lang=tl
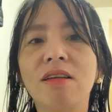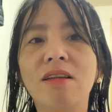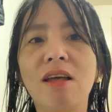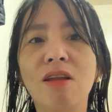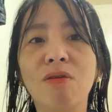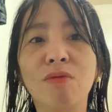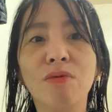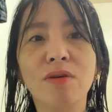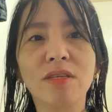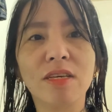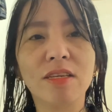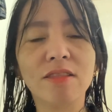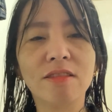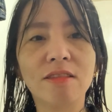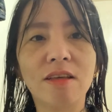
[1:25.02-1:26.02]
Lalo
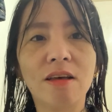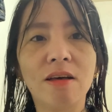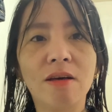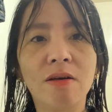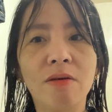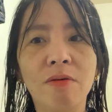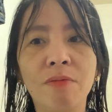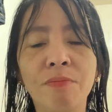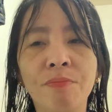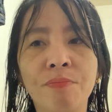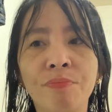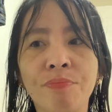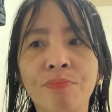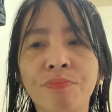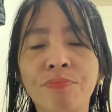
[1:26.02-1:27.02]
hanggit, um,
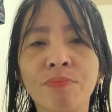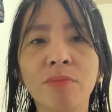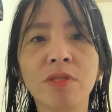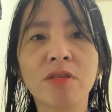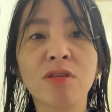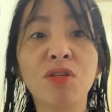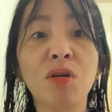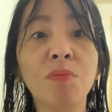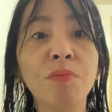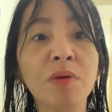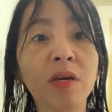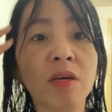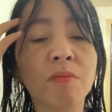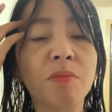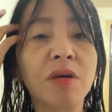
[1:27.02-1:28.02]
syempre,
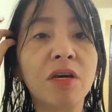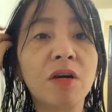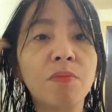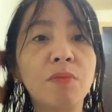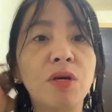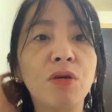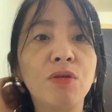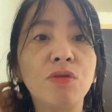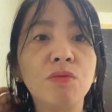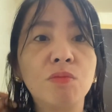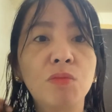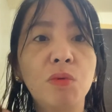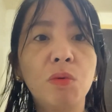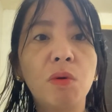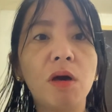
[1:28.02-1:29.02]
meron ngayon yung
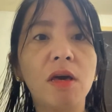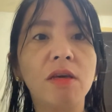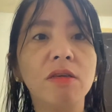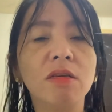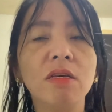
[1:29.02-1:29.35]
buhay.